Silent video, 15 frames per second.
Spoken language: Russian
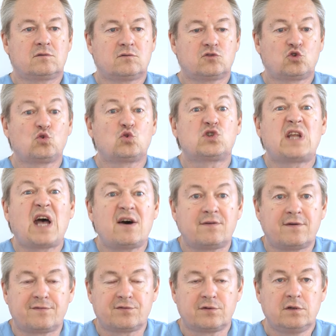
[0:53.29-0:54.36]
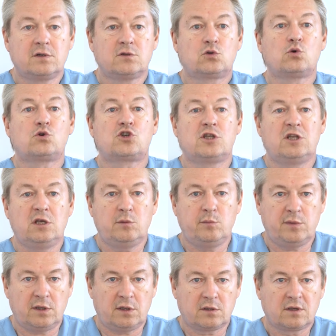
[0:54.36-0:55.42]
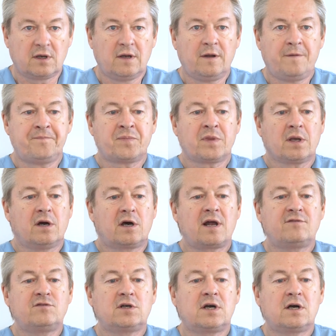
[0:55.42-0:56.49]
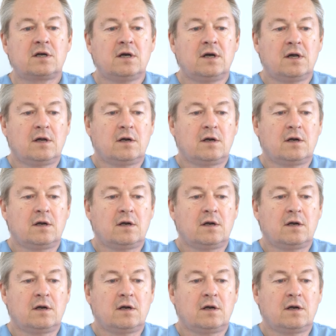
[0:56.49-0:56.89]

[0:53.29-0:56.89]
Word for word: суставов тоже не имеет. Равно как